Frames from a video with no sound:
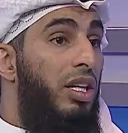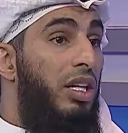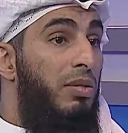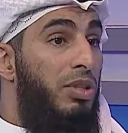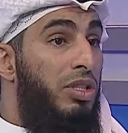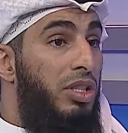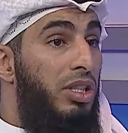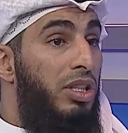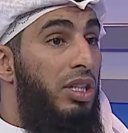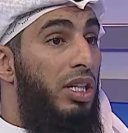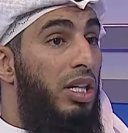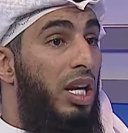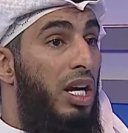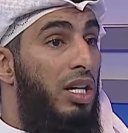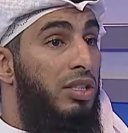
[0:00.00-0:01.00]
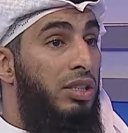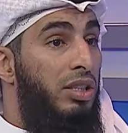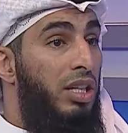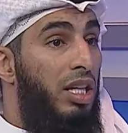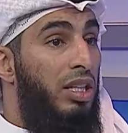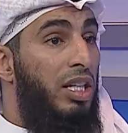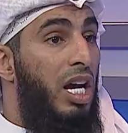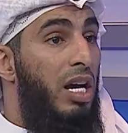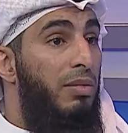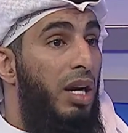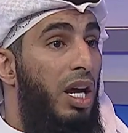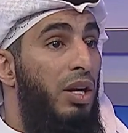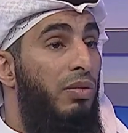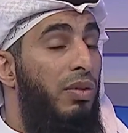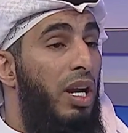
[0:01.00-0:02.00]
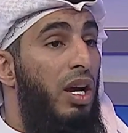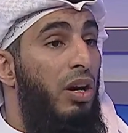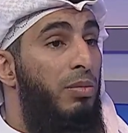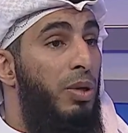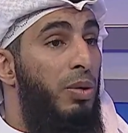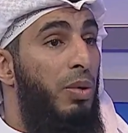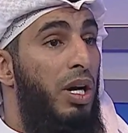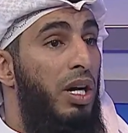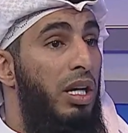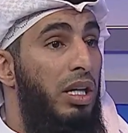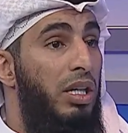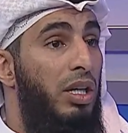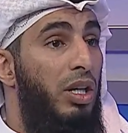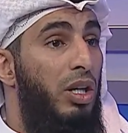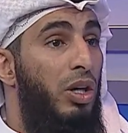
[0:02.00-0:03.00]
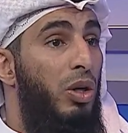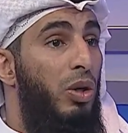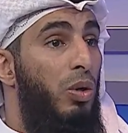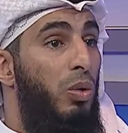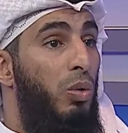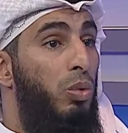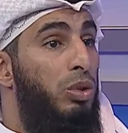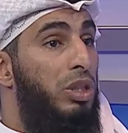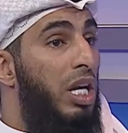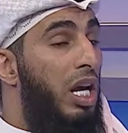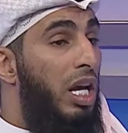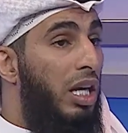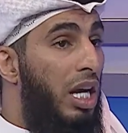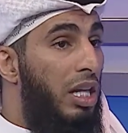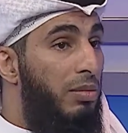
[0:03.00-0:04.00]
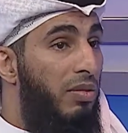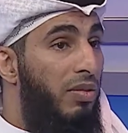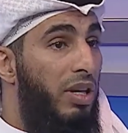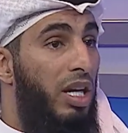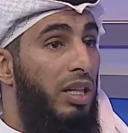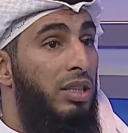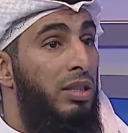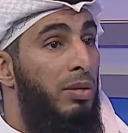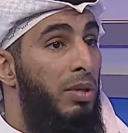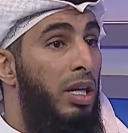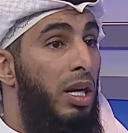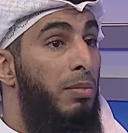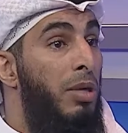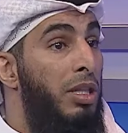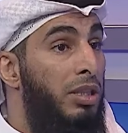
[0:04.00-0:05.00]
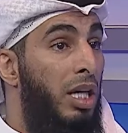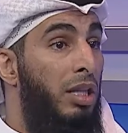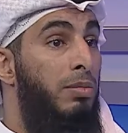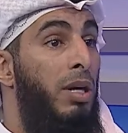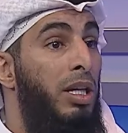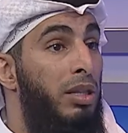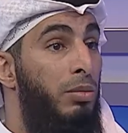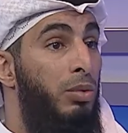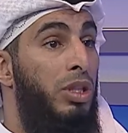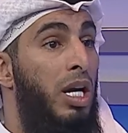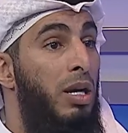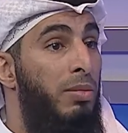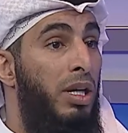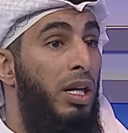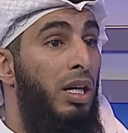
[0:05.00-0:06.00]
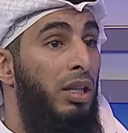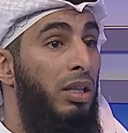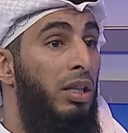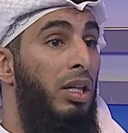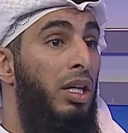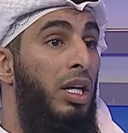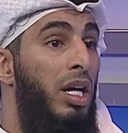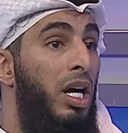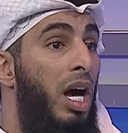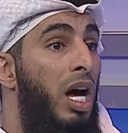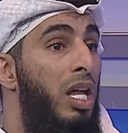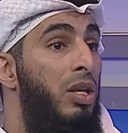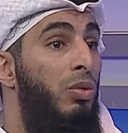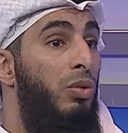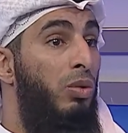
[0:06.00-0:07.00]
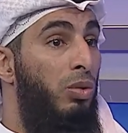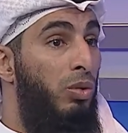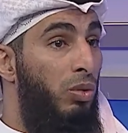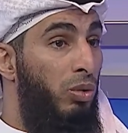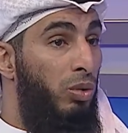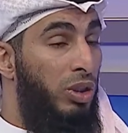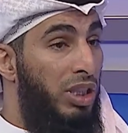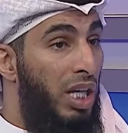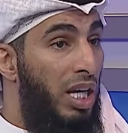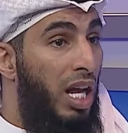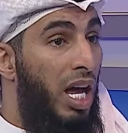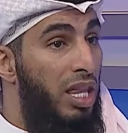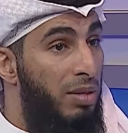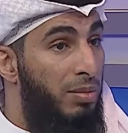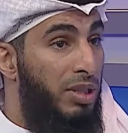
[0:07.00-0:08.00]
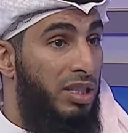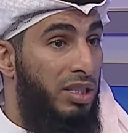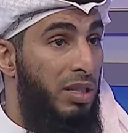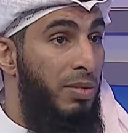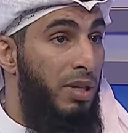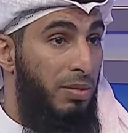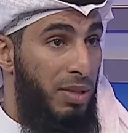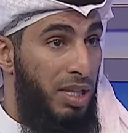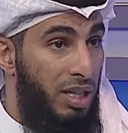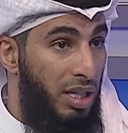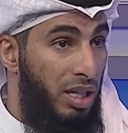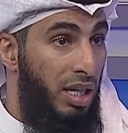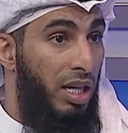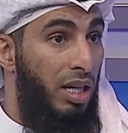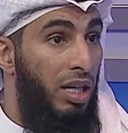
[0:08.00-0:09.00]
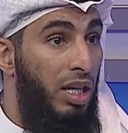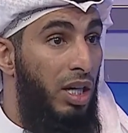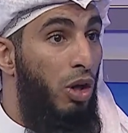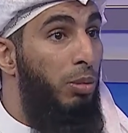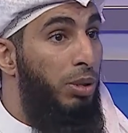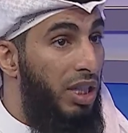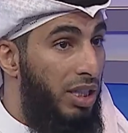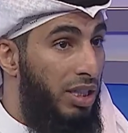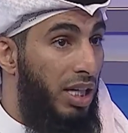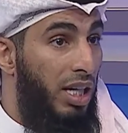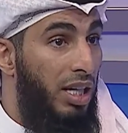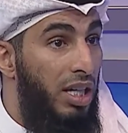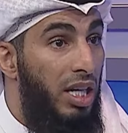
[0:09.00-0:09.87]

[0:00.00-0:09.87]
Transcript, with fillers: كنا مستعدين لها استعداد كامل انا وفلاح ومروان وبصراحه كانت من الفقرات الجميله مشهد بعد مسابقه هذه وان شاء الله هذه بتستمر باذن الله وبترجع